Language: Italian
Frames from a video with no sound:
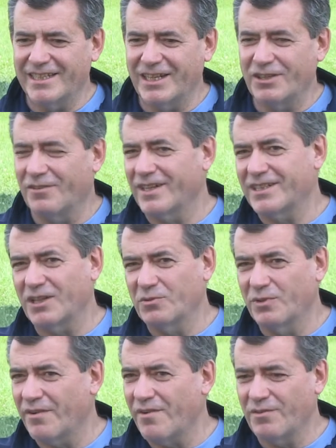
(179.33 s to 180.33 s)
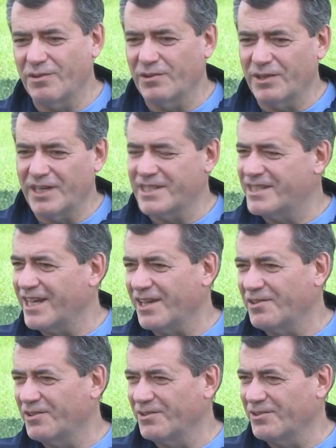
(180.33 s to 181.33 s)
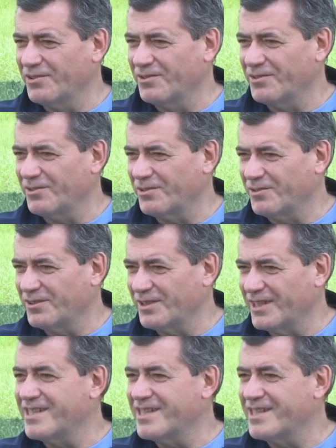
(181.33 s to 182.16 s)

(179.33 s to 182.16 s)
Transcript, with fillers: nel 92 avevo iniziato